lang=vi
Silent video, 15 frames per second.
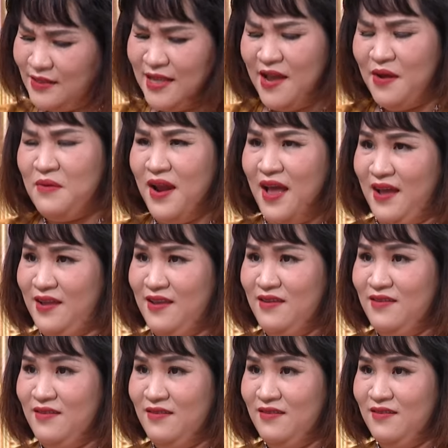sao
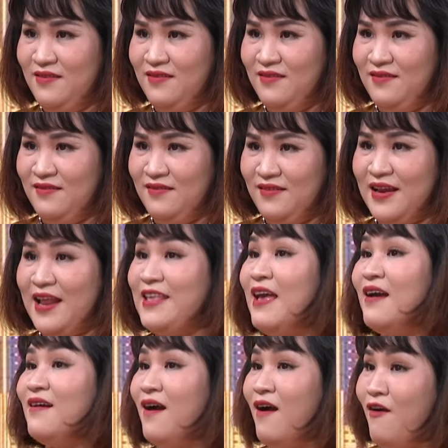lại là
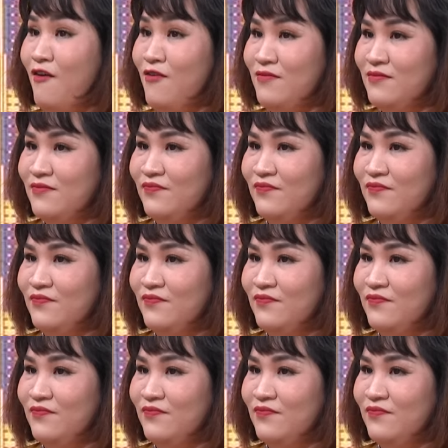cha con